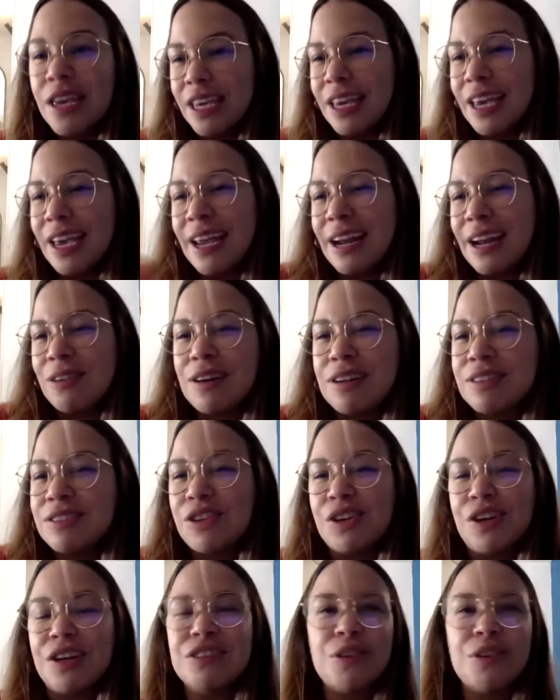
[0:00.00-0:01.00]
era una
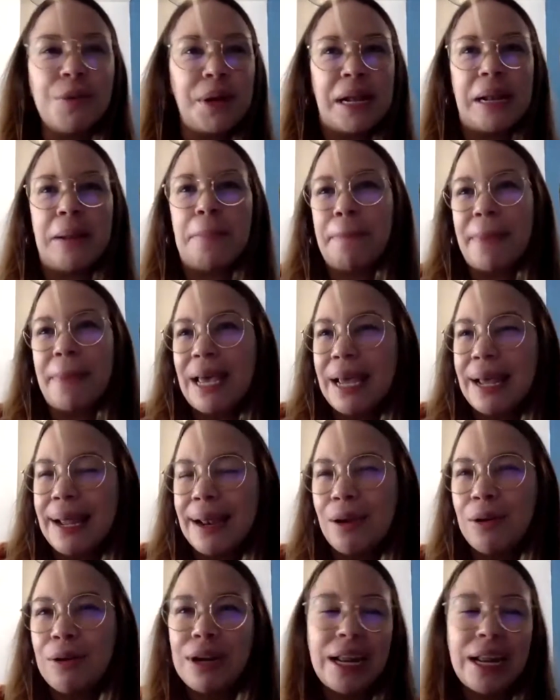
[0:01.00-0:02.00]
historia sobre el
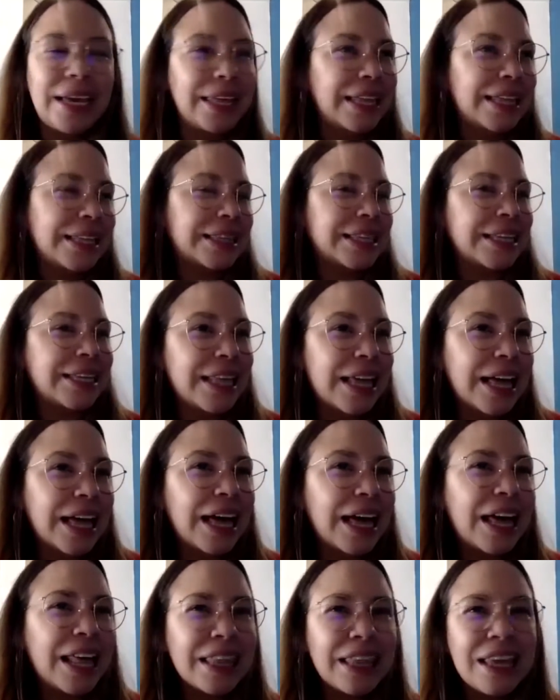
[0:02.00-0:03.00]
pelo y la
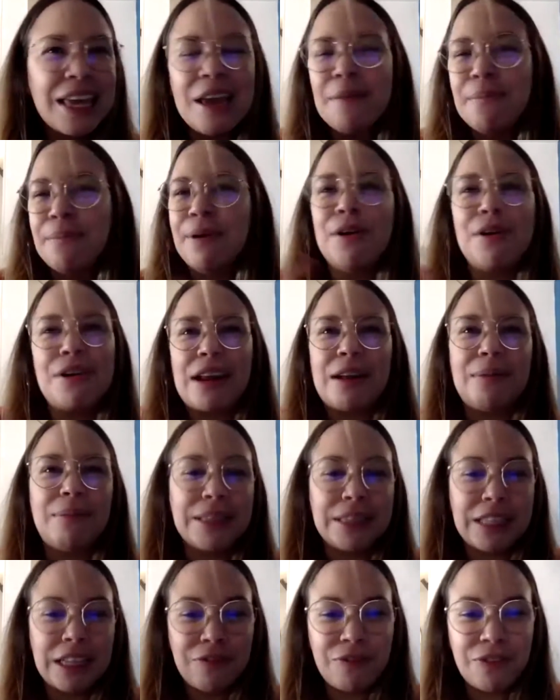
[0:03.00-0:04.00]
identidad, pero
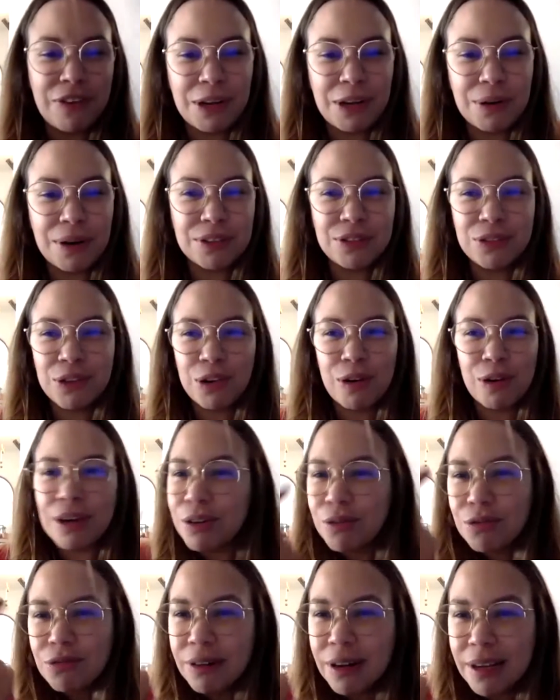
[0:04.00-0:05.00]
realmente en Fleabag solo hay
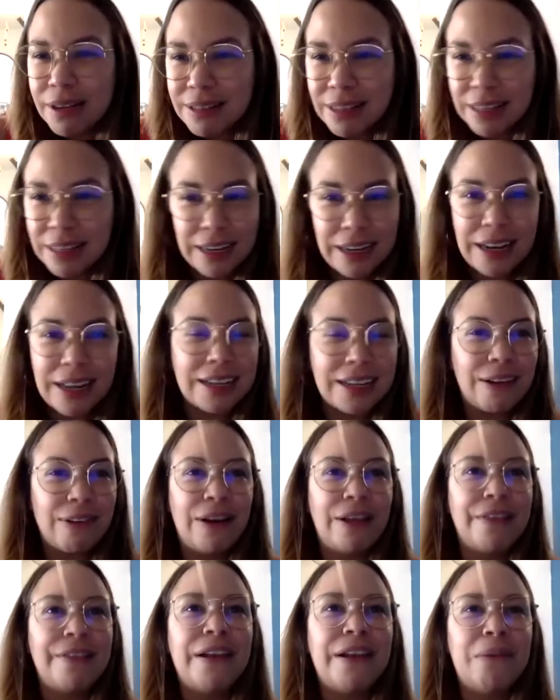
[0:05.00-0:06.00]
una escena en la que
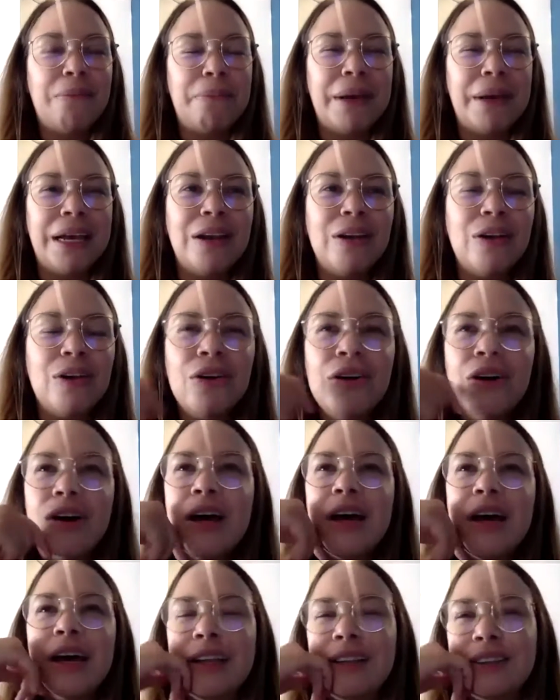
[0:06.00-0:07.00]
hablan del pelo,
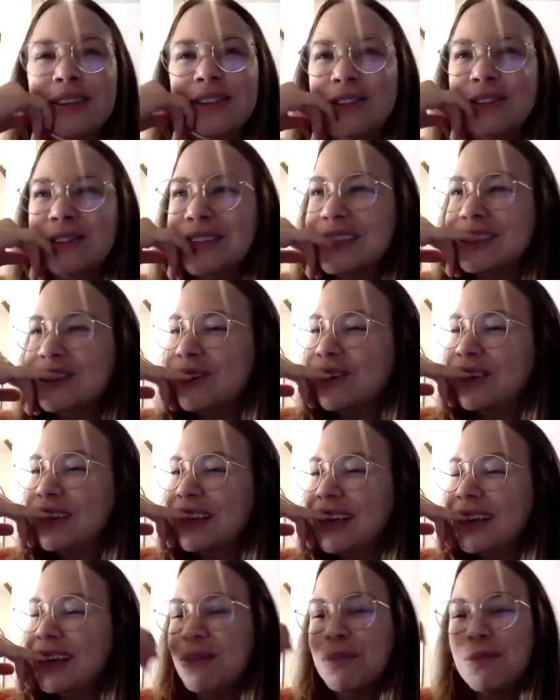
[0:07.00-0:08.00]
entonces yo
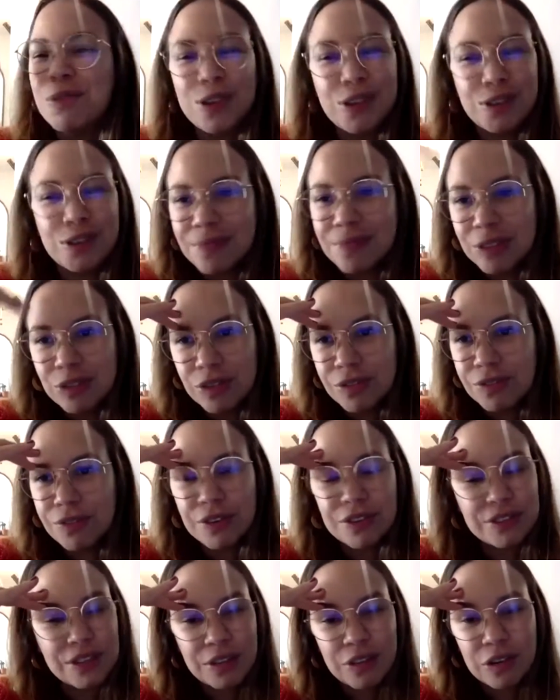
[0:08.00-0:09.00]
dije como no, estoy
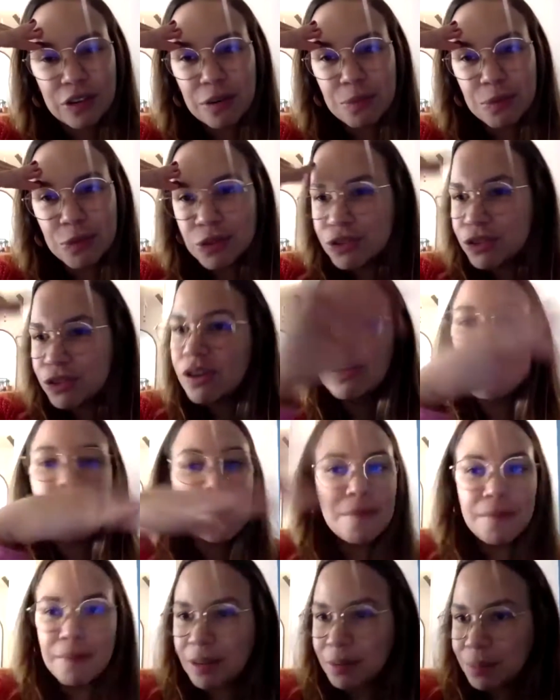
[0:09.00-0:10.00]
forzándolo mucho,
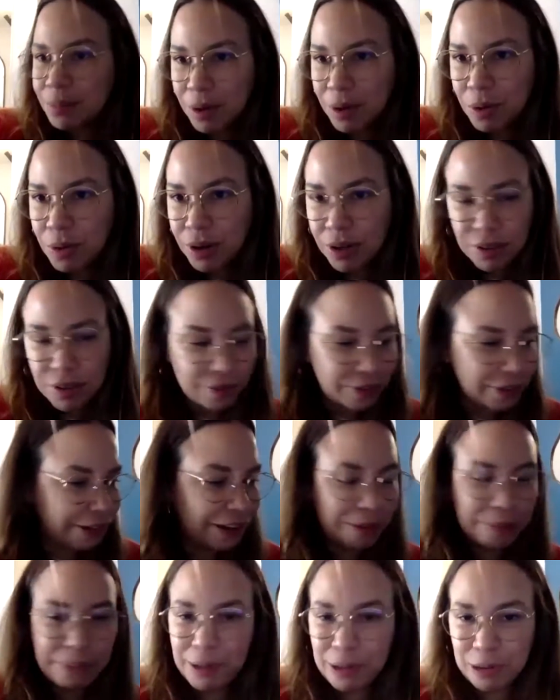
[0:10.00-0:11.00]
más bien guardo
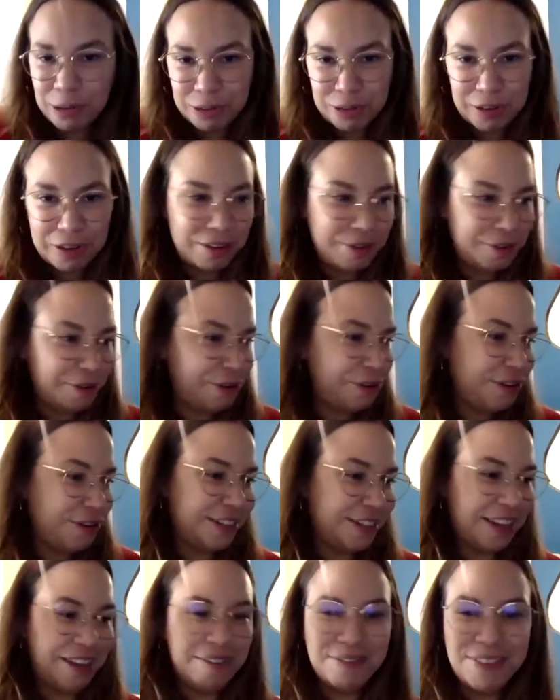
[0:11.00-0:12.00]
Fleabag para el otro libro y
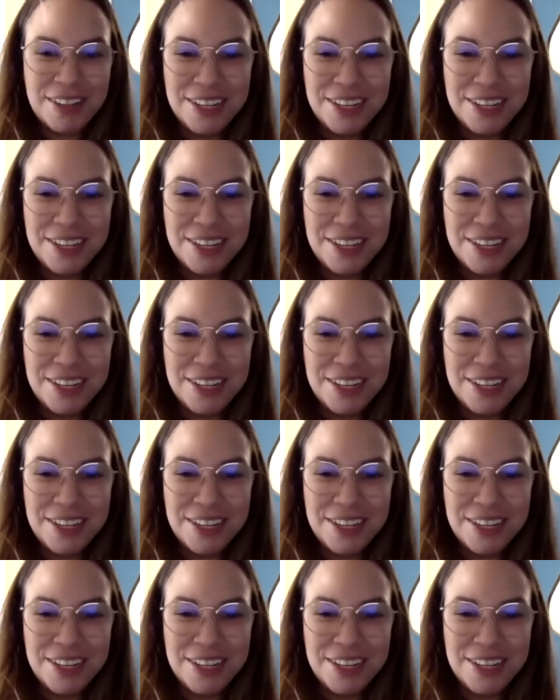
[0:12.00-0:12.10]
ya.